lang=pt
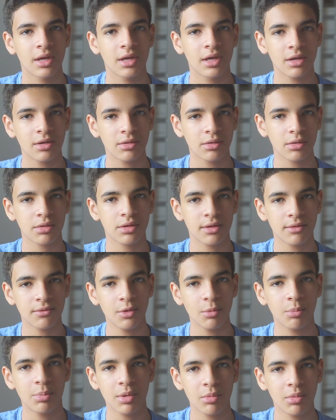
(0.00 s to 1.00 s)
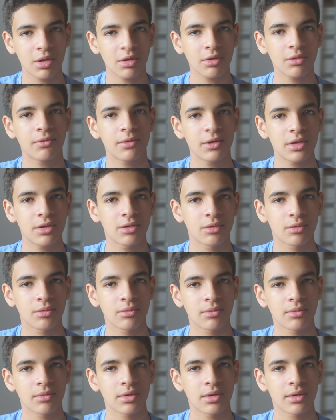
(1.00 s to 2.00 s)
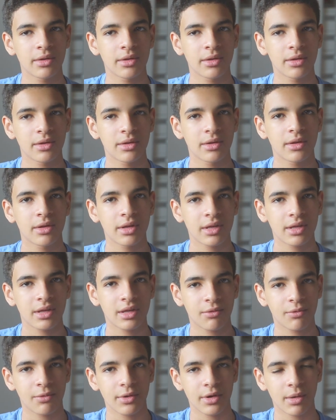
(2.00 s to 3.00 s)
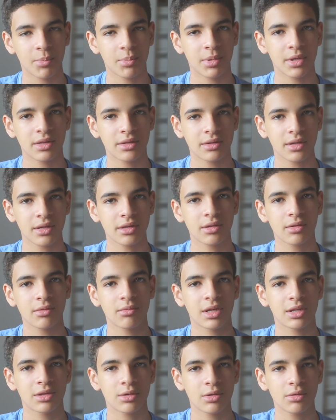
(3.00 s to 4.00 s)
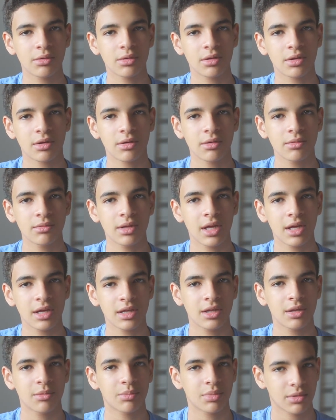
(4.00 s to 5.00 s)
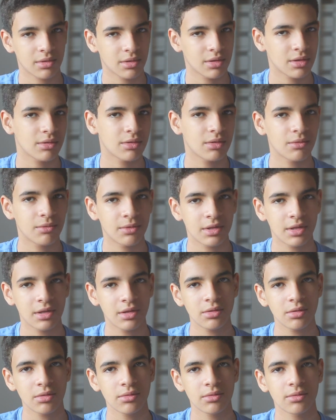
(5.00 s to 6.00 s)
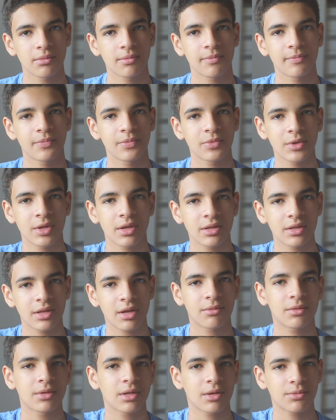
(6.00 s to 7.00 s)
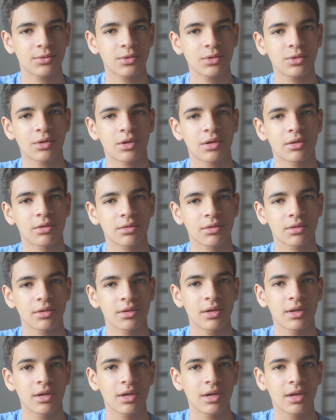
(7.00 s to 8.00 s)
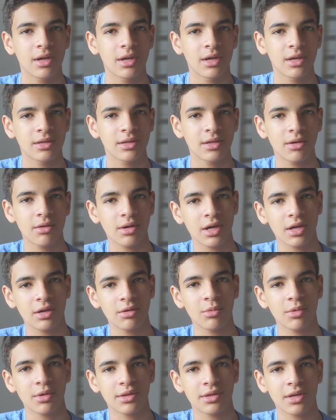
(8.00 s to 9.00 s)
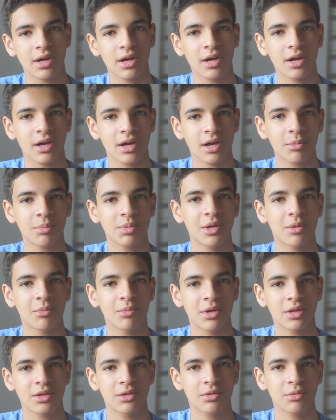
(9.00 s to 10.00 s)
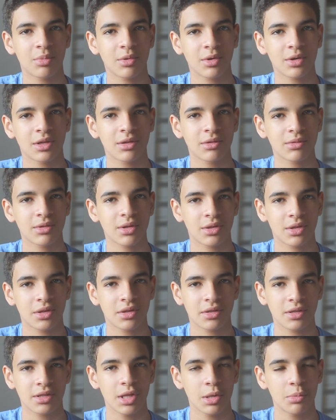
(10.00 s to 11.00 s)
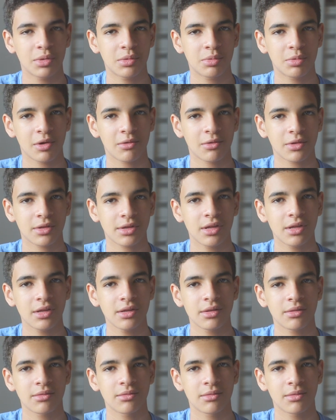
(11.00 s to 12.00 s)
Inclusive o primeiro vídeo, que foi a apresentação, a introdução da equipe, eu e o Vinícius, da VNF Tutorials. Então eu quero mostrar rapidamente um pouquinho desses clipes para vocês.